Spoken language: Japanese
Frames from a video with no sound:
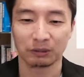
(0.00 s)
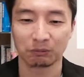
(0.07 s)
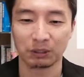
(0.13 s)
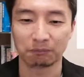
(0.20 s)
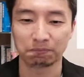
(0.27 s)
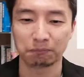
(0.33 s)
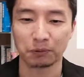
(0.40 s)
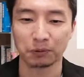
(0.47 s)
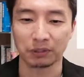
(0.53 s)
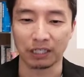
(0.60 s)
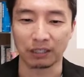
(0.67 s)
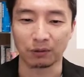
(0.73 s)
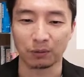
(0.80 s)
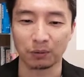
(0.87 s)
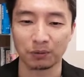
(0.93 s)
も一方
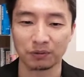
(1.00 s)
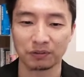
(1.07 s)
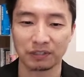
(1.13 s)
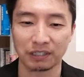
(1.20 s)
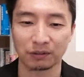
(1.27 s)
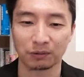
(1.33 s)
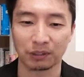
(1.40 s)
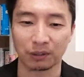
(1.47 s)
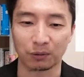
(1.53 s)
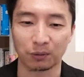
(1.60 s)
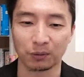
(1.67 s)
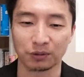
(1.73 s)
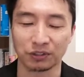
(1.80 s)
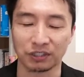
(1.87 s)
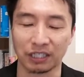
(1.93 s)
でコンサルとか
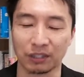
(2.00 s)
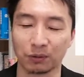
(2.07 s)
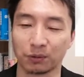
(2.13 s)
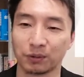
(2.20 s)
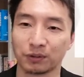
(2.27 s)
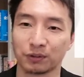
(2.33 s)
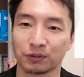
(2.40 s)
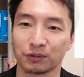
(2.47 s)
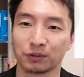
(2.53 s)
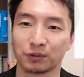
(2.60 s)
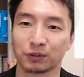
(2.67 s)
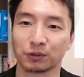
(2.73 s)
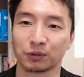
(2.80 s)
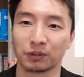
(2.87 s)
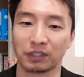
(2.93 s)
コーチで独立す
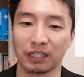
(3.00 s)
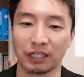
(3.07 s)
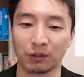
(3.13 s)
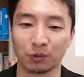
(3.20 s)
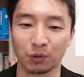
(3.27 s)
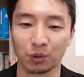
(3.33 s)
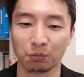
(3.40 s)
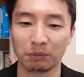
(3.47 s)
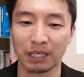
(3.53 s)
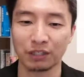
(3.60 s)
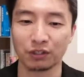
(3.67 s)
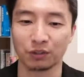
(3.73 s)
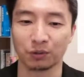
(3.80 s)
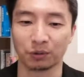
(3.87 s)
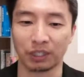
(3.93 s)
る人ってこの
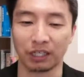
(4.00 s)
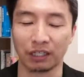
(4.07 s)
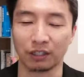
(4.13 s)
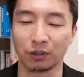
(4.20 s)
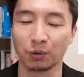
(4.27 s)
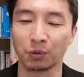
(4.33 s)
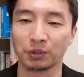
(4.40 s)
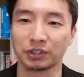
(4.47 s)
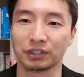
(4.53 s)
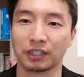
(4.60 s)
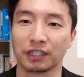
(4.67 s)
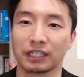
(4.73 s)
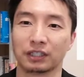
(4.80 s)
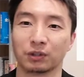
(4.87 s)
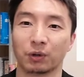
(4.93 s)
メニューをね用意し
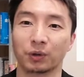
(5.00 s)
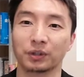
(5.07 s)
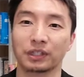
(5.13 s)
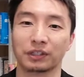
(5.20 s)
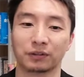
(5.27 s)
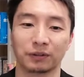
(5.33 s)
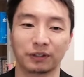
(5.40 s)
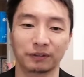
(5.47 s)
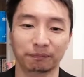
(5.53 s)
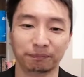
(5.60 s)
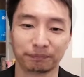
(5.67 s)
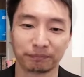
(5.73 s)
てない人が多いんですよ